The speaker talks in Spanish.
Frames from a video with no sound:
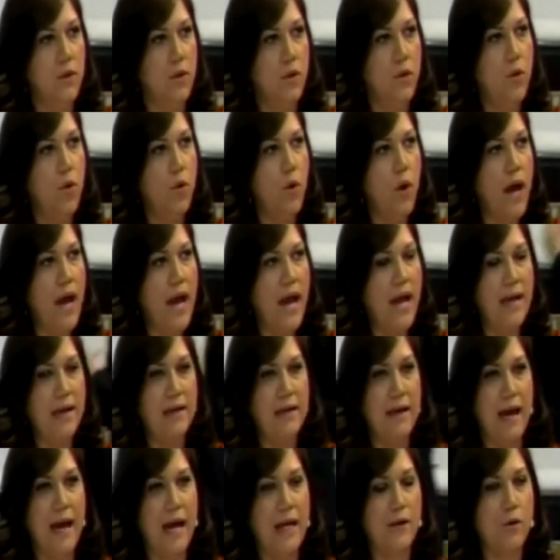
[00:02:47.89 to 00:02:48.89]
no
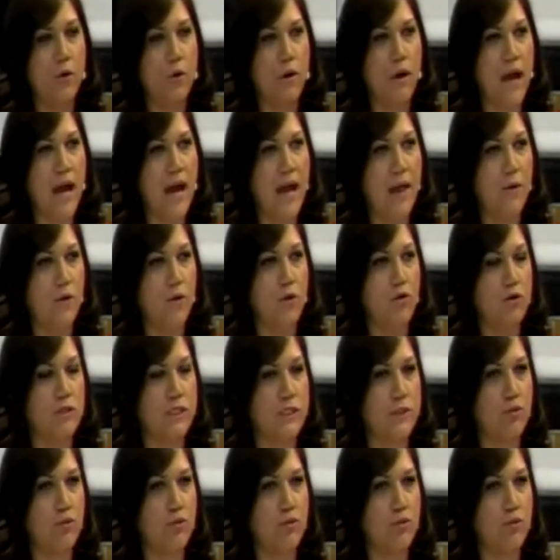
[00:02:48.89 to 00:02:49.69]
ha arrojado los